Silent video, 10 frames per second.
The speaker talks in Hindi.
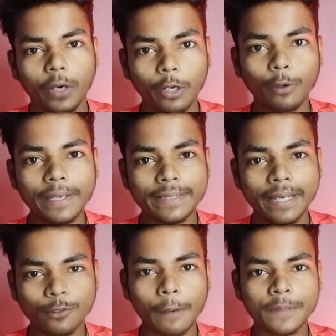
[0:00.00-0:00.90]
हेलो गाइस
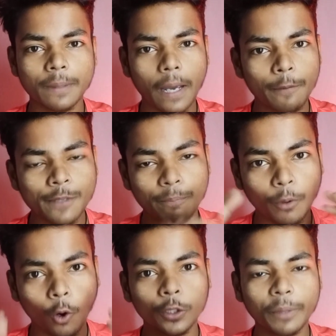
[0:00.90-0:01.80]
कैसे हो आप सब आई सब
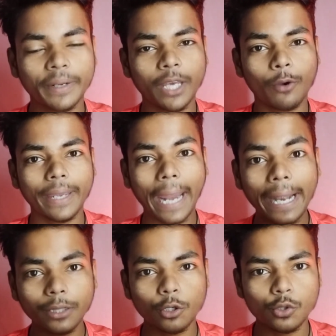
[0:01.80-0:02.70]
बहुत ही बढ़िया होंगे
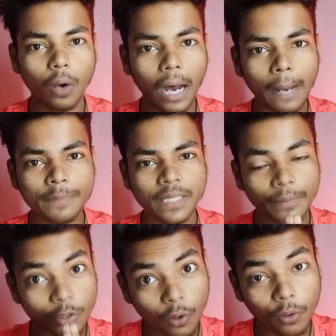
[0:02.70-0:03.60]
एंड दोस्तों आप
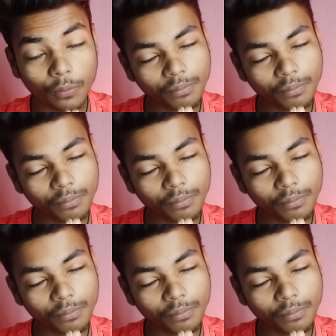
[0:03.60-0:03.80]
सभी को